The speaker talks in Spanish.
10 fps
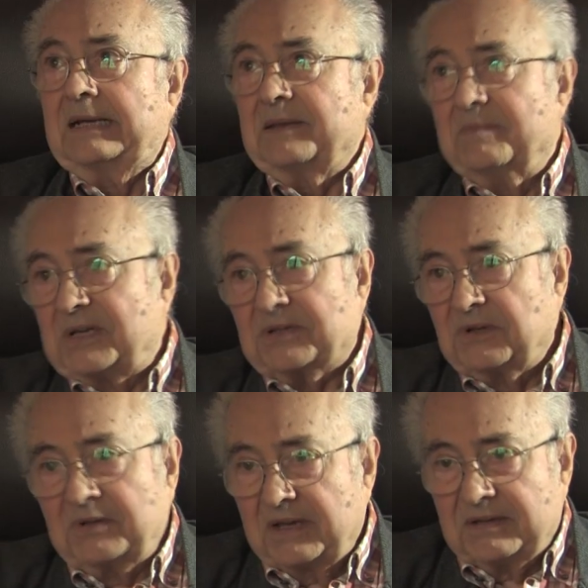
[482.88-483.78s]
cada
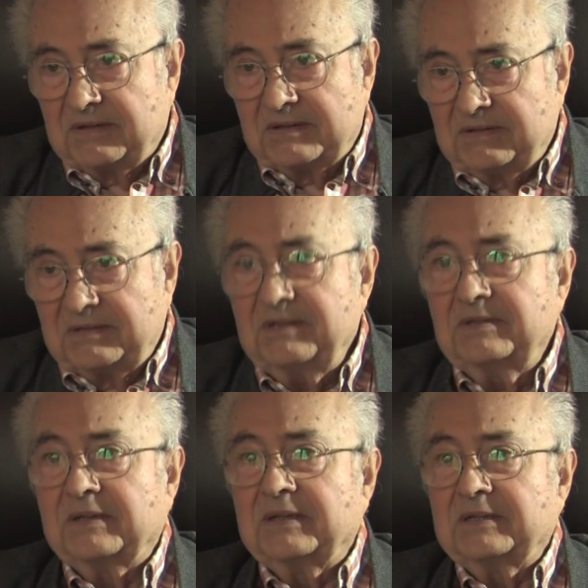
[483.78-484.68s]
persona es
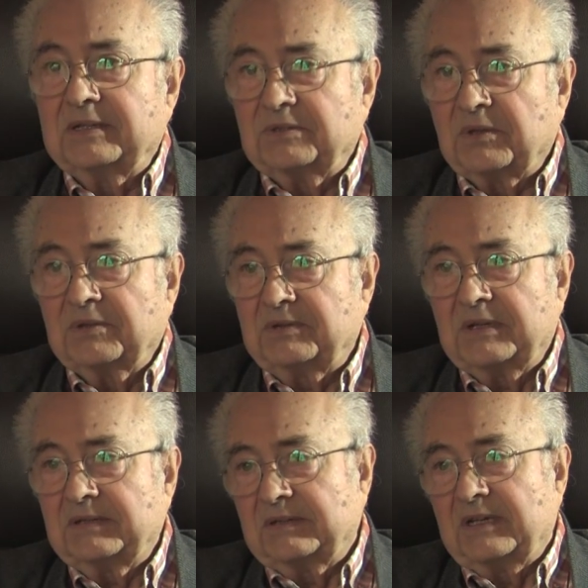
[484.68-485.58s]
distinta y
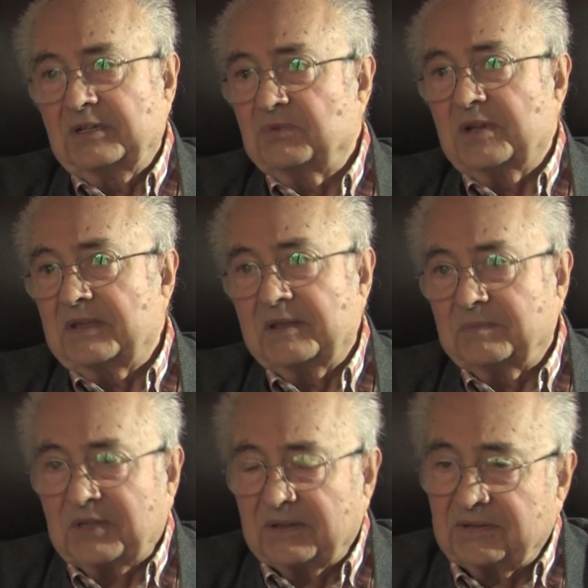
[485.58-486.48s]
entonces es una
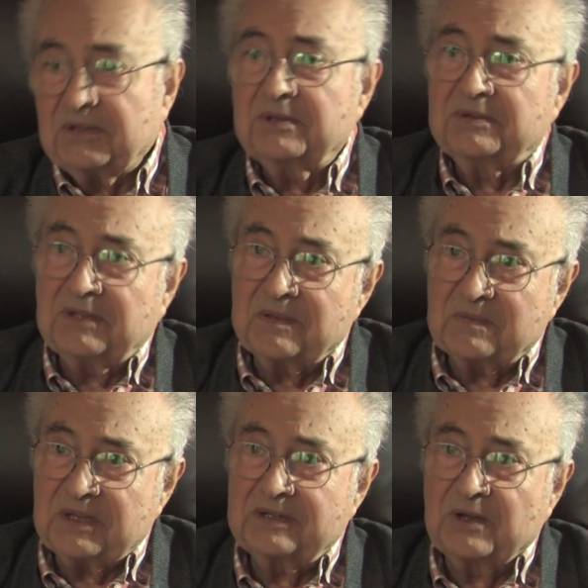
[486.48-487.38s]
adaptación
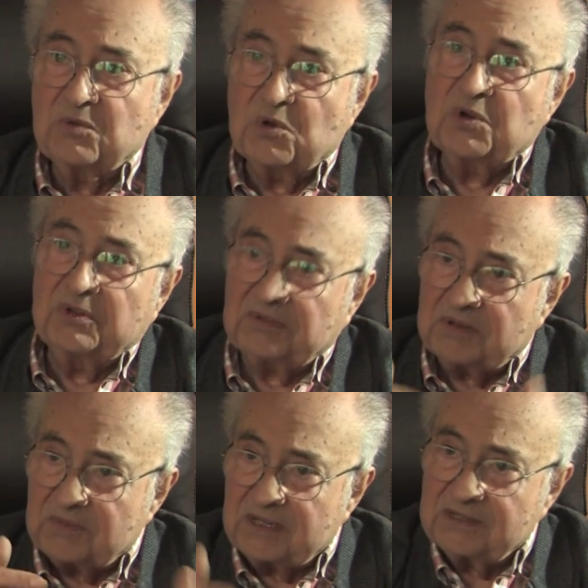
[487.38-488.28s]
también a un
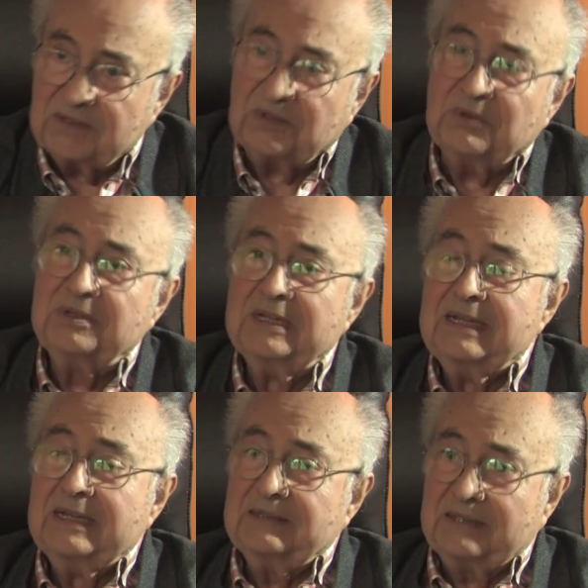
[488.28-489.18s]
conocimiento
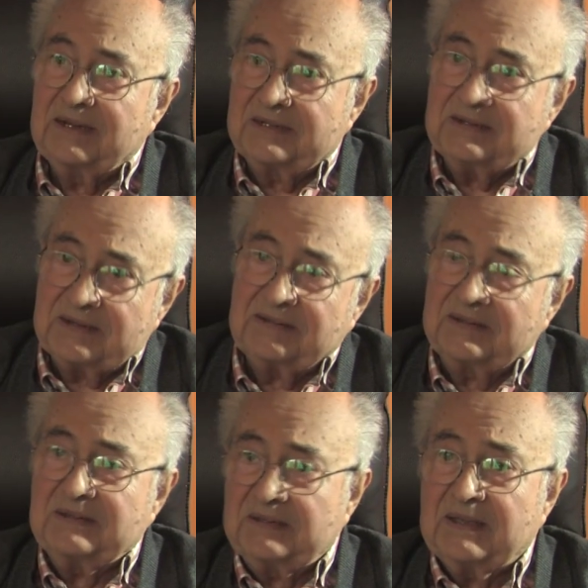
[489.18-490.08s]
de las
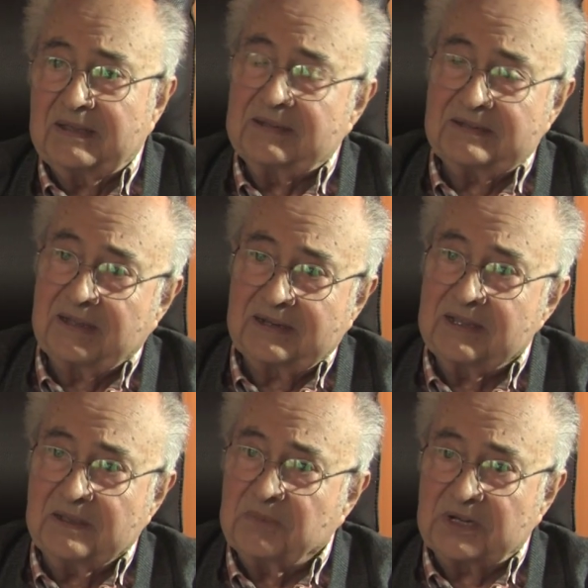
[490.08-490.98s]
necesidades de
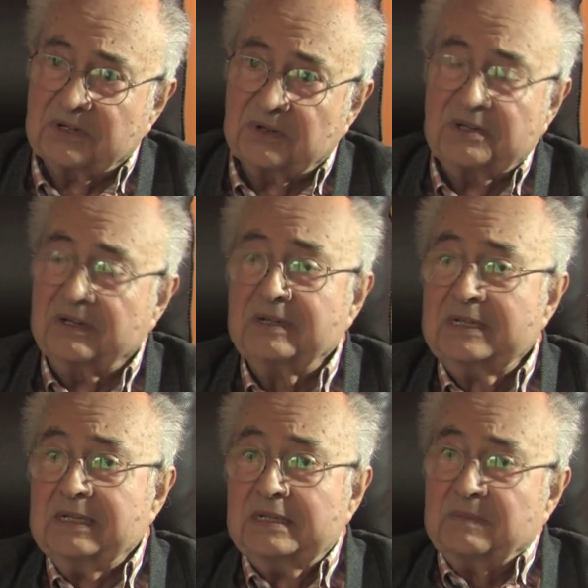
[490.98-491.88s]
aquella persona,
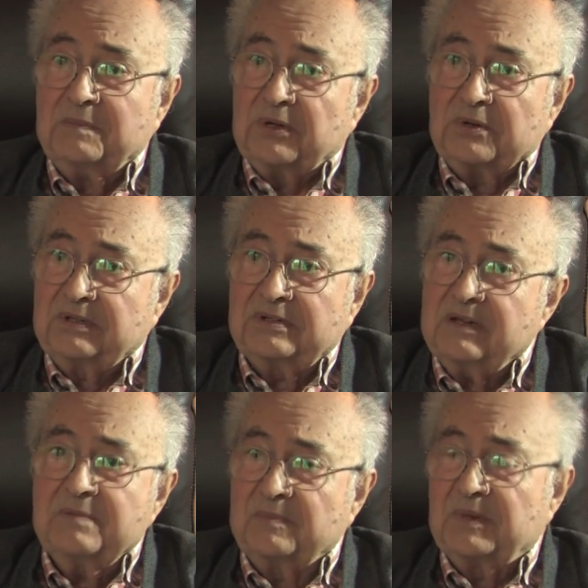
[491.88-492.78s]
pero
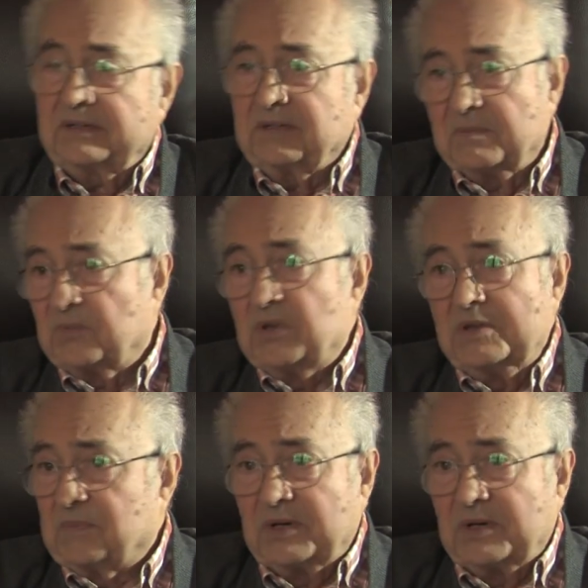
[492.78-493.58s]
siempre se puede